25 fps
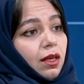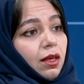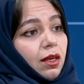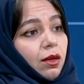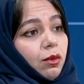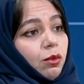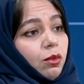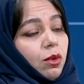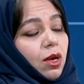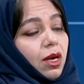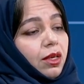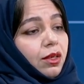
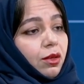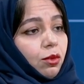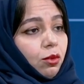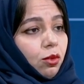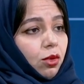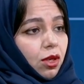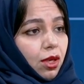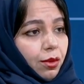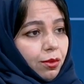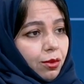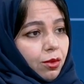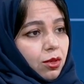وانا
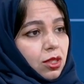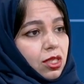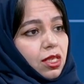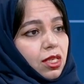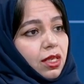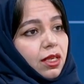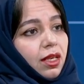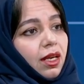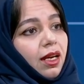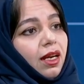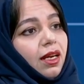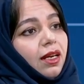اقولها بكل
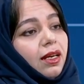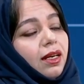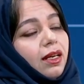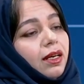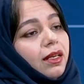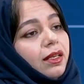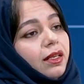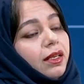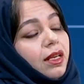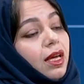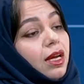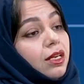
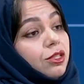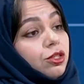صراحه لا